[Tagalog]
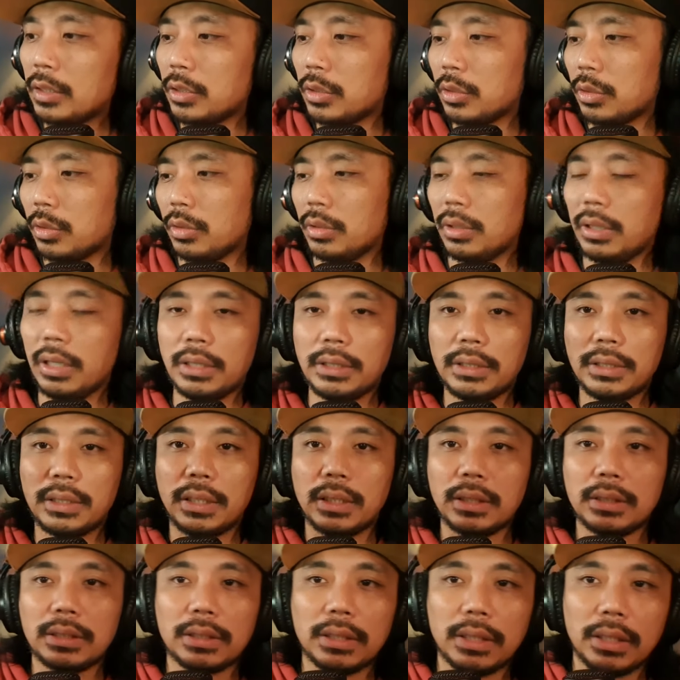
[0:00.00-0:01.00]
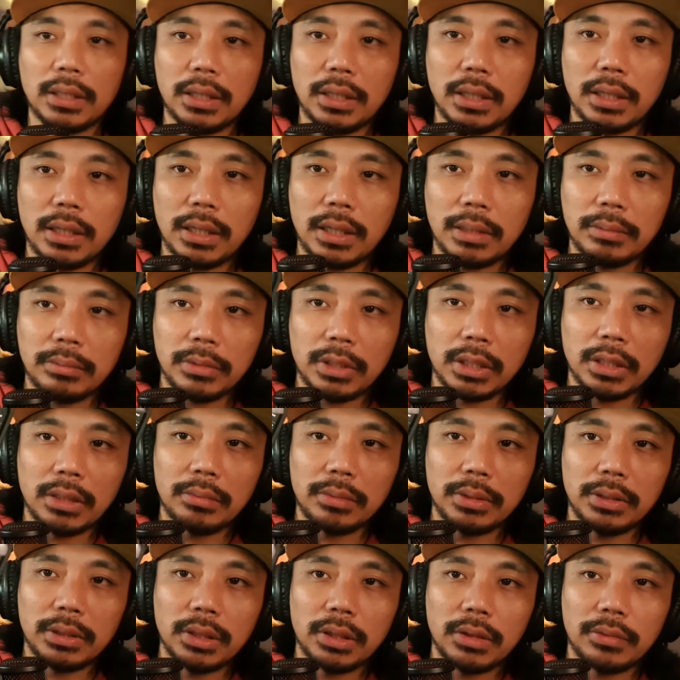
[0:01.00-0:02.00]
So, this is, uh, I'm
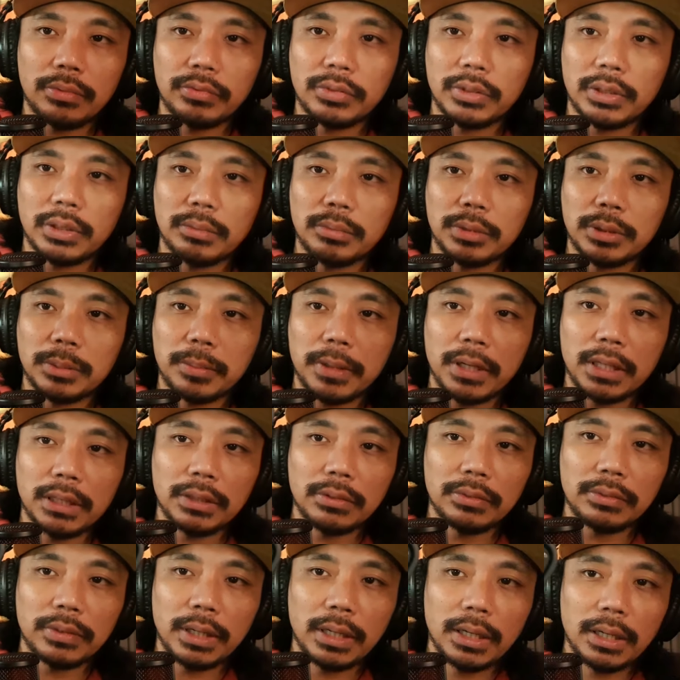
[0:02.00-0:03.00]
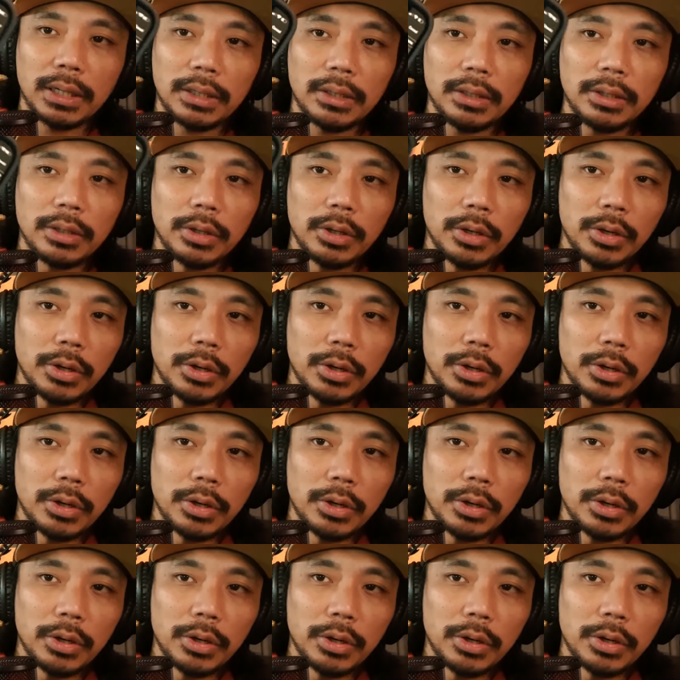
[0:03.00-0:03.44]
coming up from Spotify